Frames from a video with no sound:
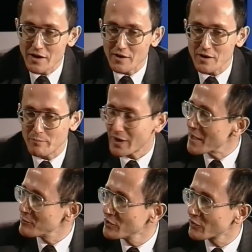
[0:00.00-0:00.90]
y,
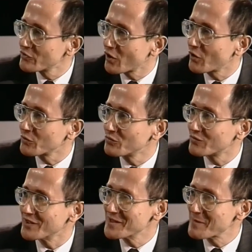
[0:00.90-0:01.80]
premii od dochodów,
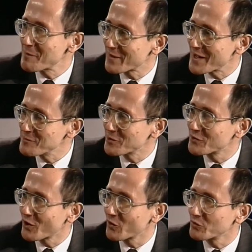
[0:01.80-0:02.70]
nie ma premii od
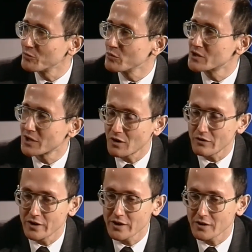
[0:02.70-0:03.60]
dochodów budżetowych.